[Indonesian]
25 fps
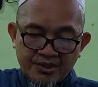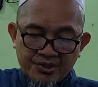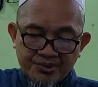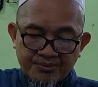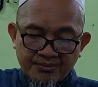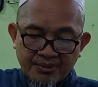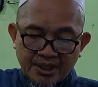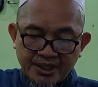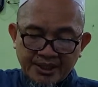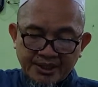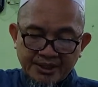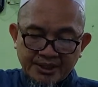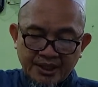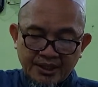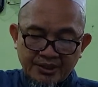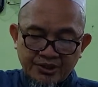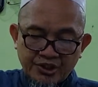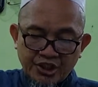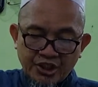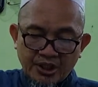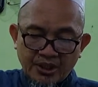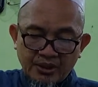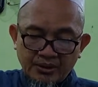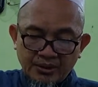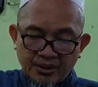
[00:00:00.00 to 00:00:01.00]
Sebaliknya,
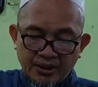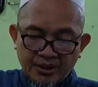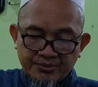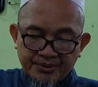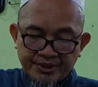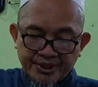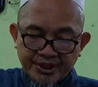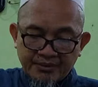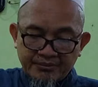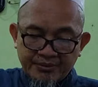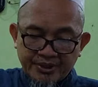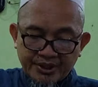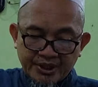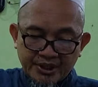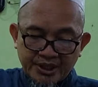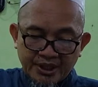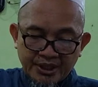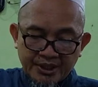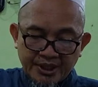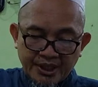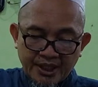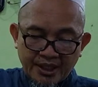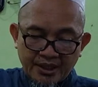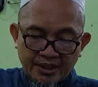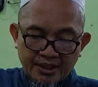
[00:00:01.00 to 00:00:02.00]
jika Allah SWT
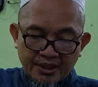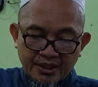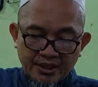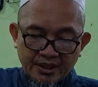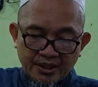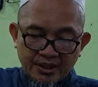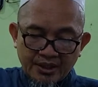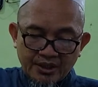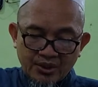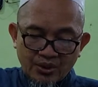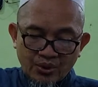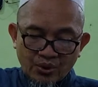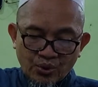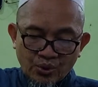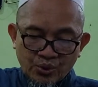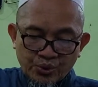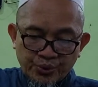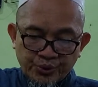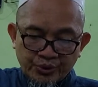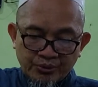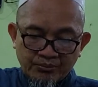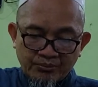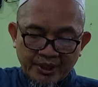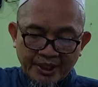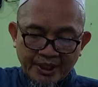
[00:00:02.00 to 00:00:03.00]
berkehendak
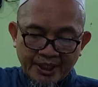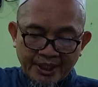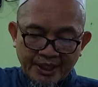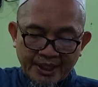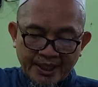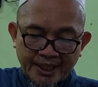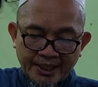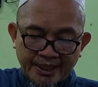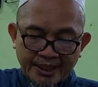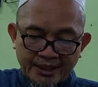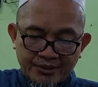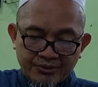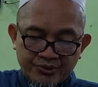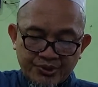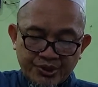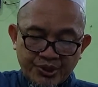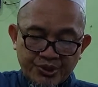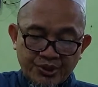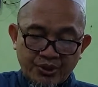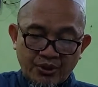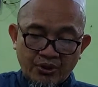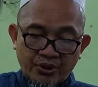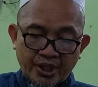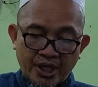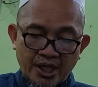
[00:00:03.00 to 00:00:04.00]
untuk menghinakan
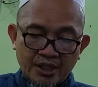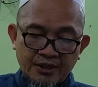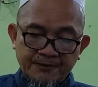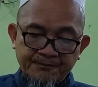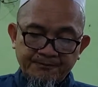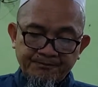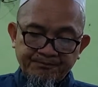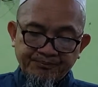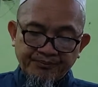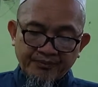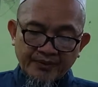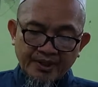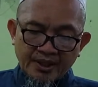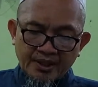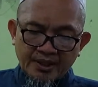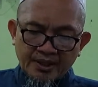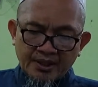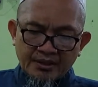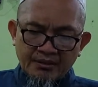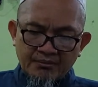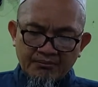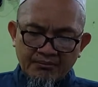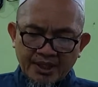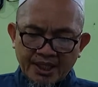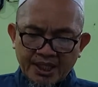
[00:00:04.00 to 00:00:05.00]
seseorang,
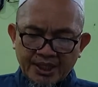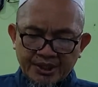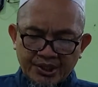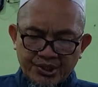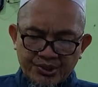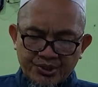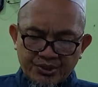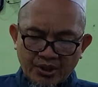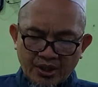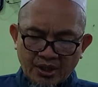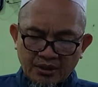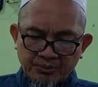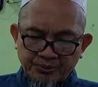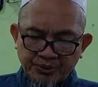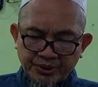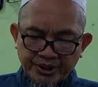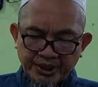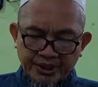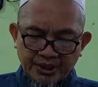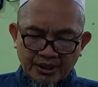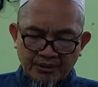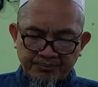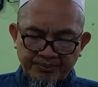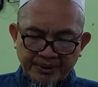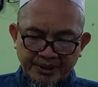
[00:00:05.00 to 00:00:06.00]
maka tak seorang pun
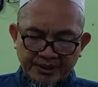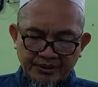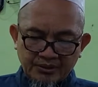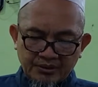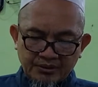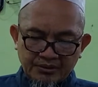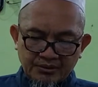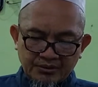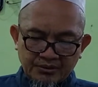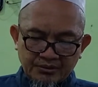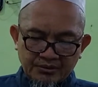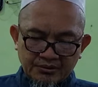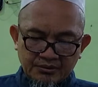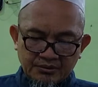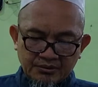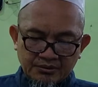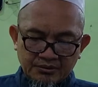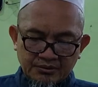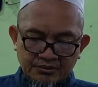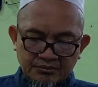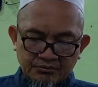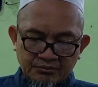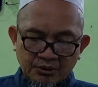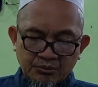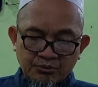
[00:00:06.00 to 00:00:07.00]
yang dapat
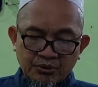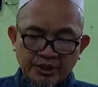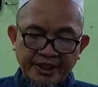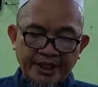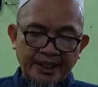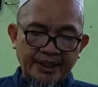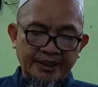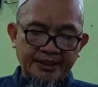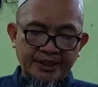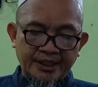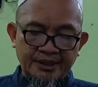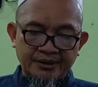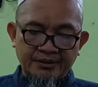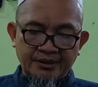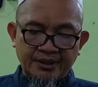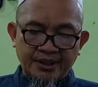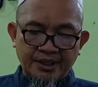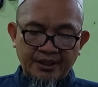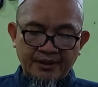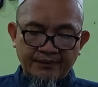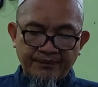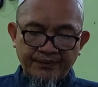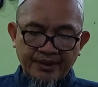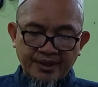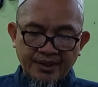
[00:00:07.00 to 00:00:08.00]

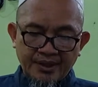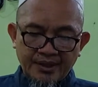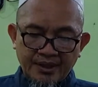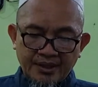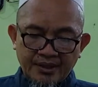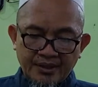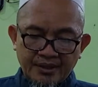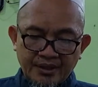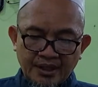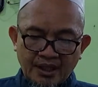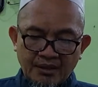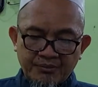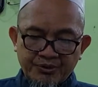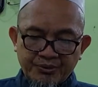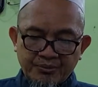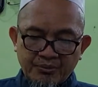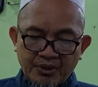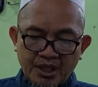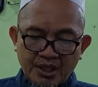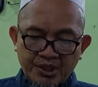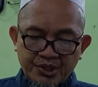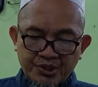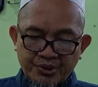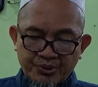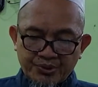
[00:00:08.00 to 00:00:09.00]
memuliakannya. Dalam
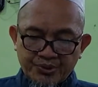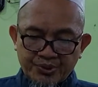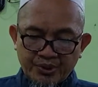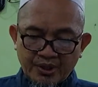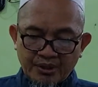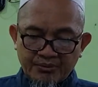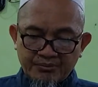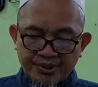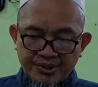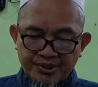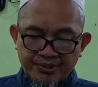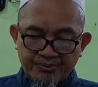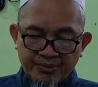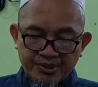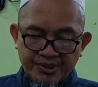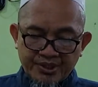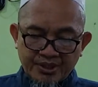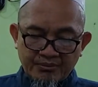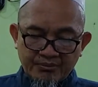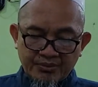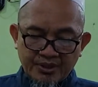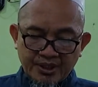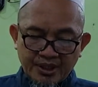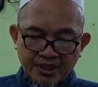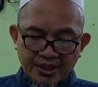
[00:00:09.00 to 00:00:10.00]
sebuah hadis Rasulullah
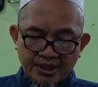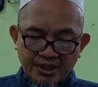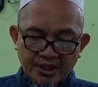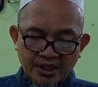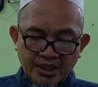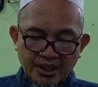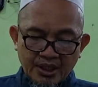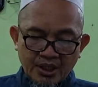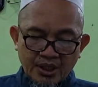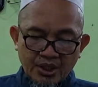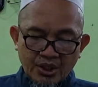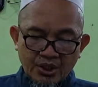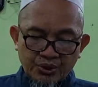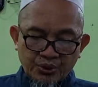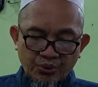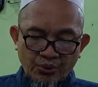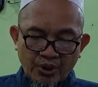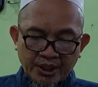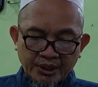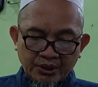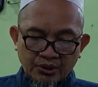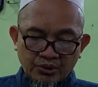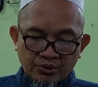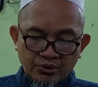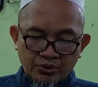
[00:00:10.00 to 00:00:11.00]
bersabda,
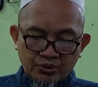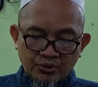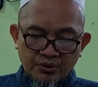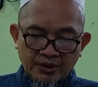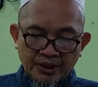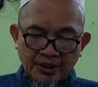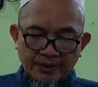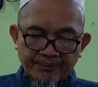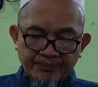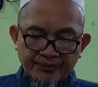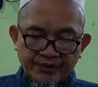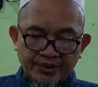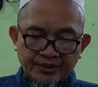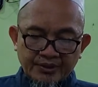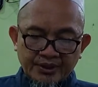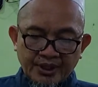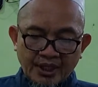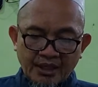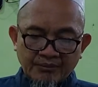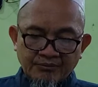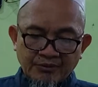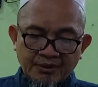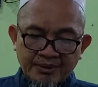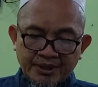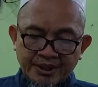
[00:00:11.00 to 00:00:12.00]
Tuhanku
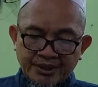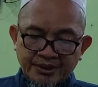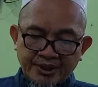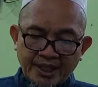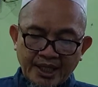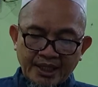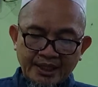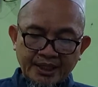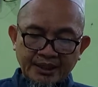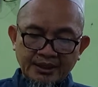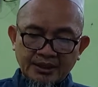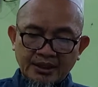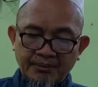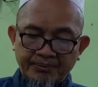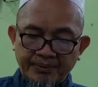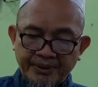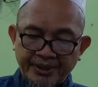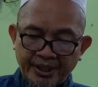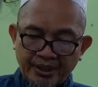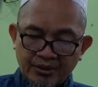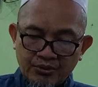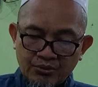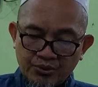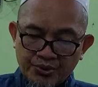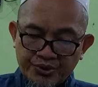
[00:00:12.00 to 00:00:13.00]
telah memerintahkan
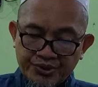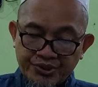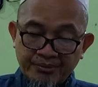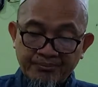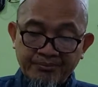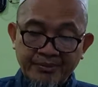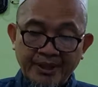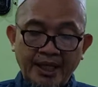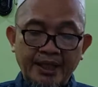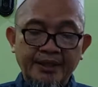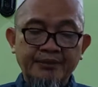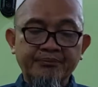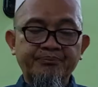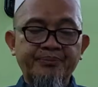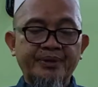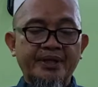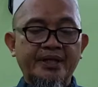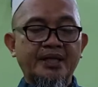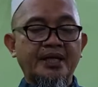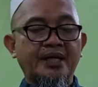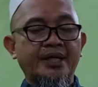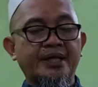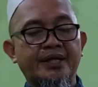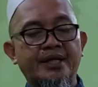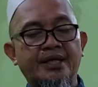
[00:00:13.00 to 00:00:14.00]
kepadaku sembilan
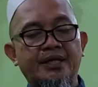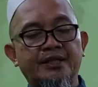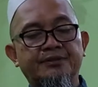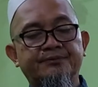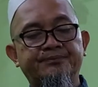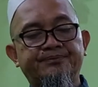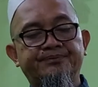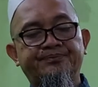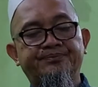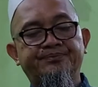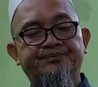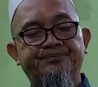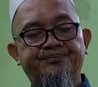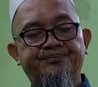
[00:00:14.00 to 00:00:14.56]
perkara